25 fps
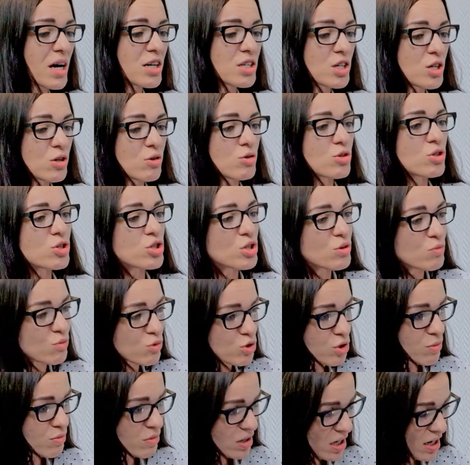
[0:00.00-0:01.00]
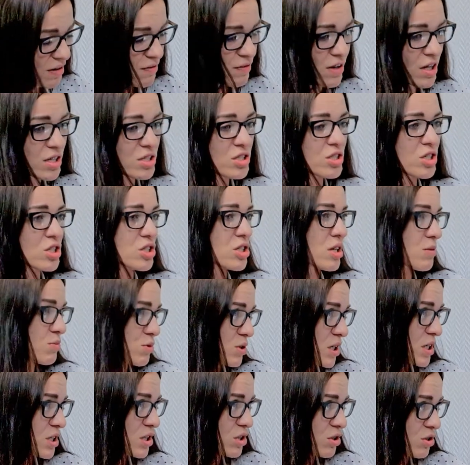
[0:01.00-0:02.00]
a niekoniecznie muszą trafiać też na
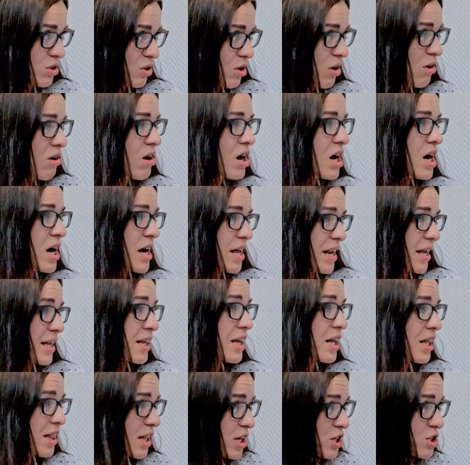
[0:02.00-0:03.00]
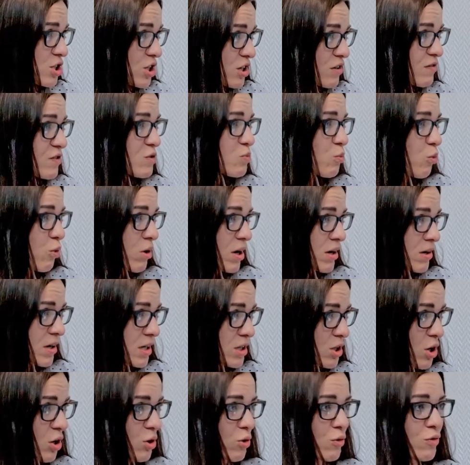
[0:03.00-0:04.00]
przykład do ręki naszych
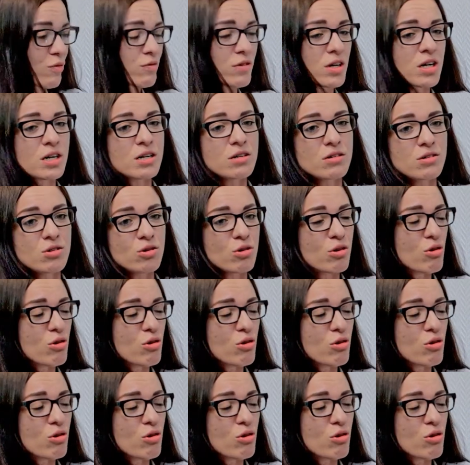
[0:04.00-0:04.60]
współlokatorów, tak?